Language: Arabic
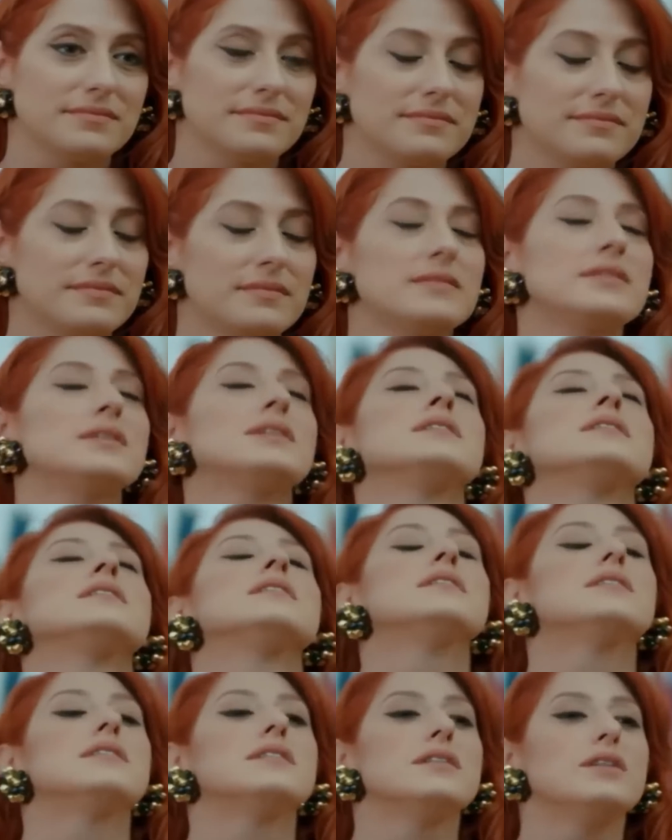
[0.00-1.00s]
فيها
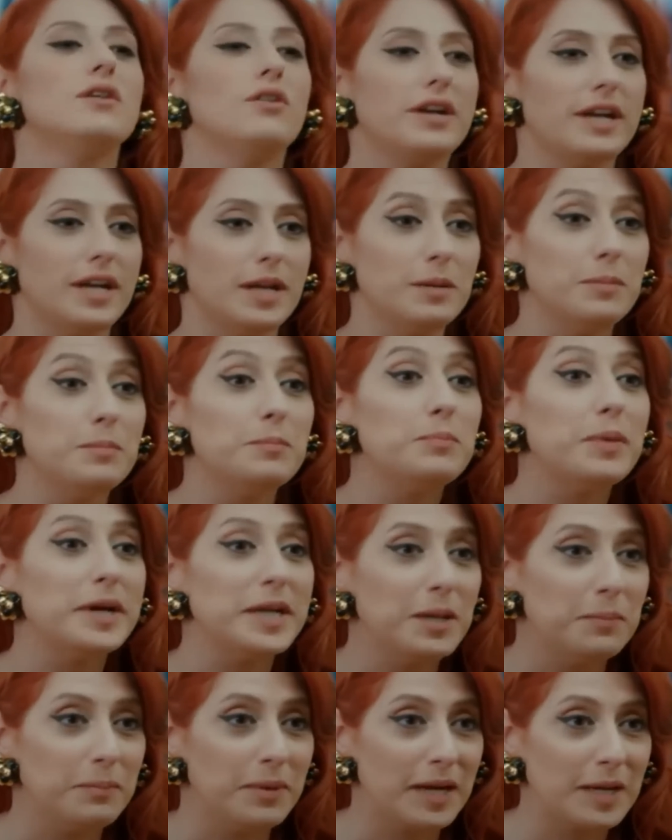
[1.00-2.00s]
أوكي
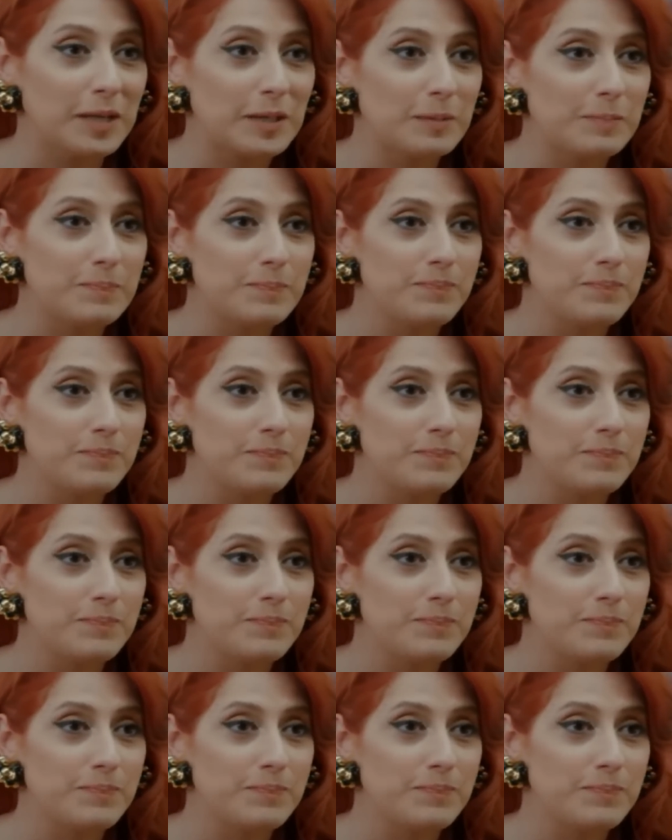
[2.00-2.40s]
طلعي فيني